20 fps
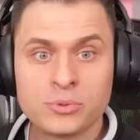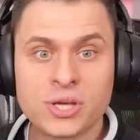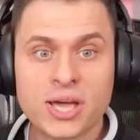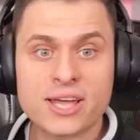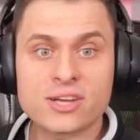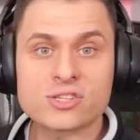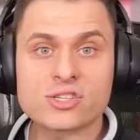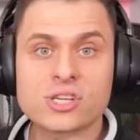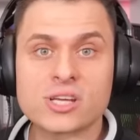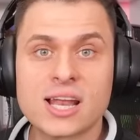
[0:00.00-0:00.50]

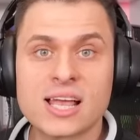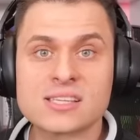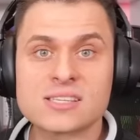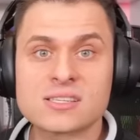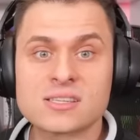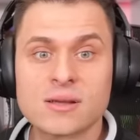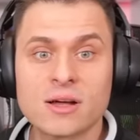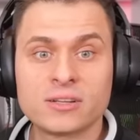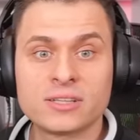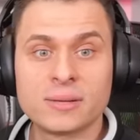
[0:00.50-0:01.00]
Pierwszy
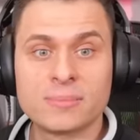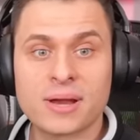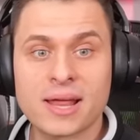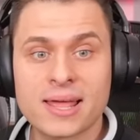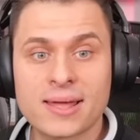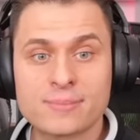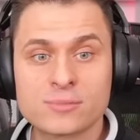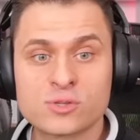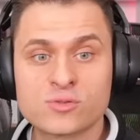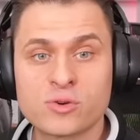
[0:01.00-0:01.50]
raz
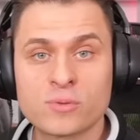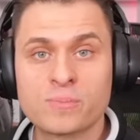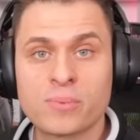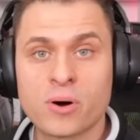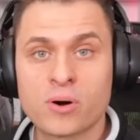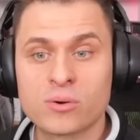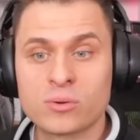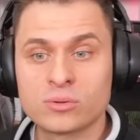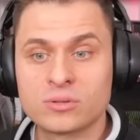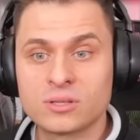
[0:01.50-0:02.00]
odebrałem swój
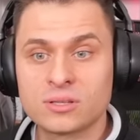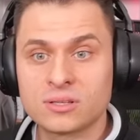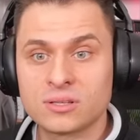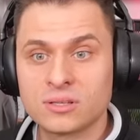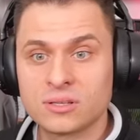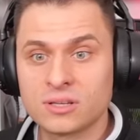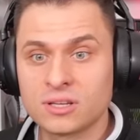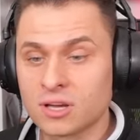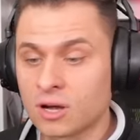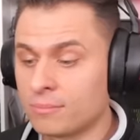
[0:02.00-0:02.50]
poród
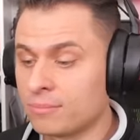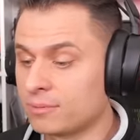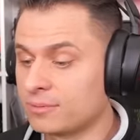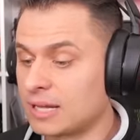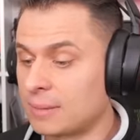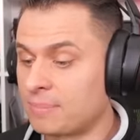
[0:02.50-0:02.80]
i on był